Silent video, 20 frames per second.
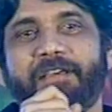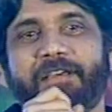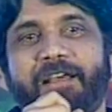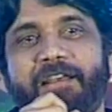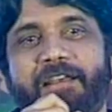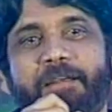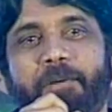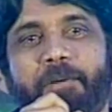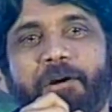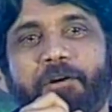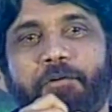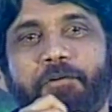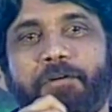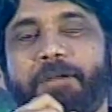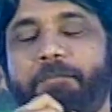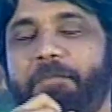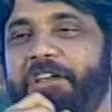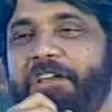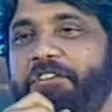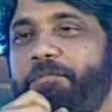ఇవన్నీ పట్టుకుని
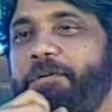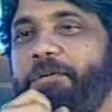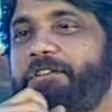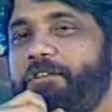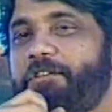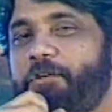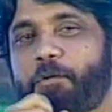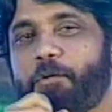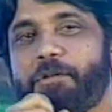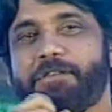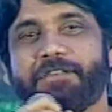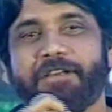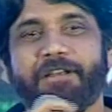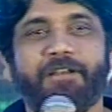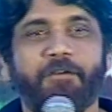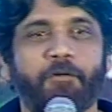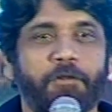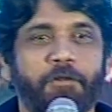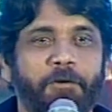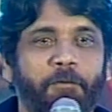మంచి మంచి రోల్స్
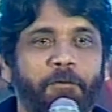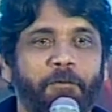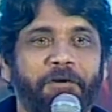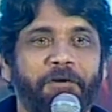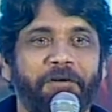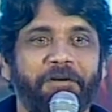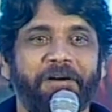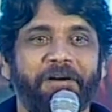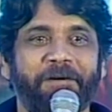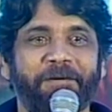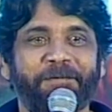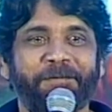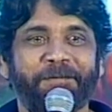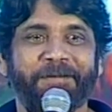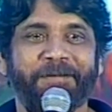అన్నీ వదులుకుంటున్నాడు